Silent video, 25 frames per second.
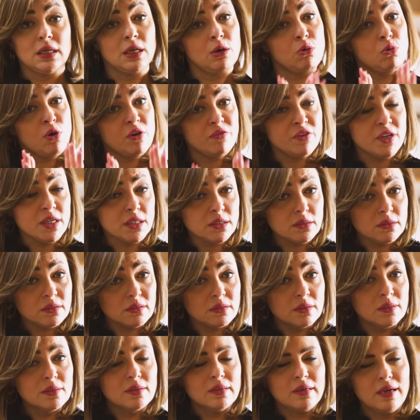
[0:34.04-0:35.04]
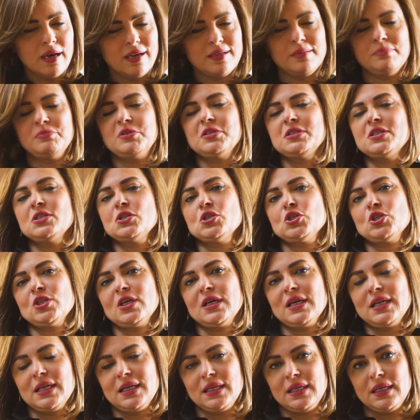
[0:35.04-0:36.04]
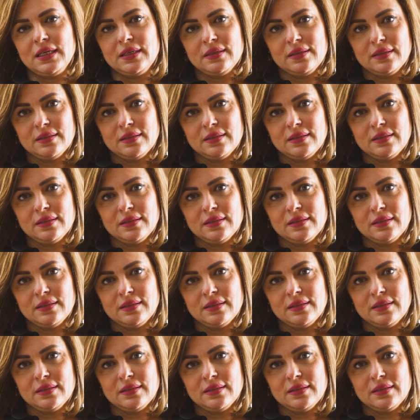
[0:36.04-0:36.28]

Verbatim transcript: لو وافقت هنبتدي نشتغل عليها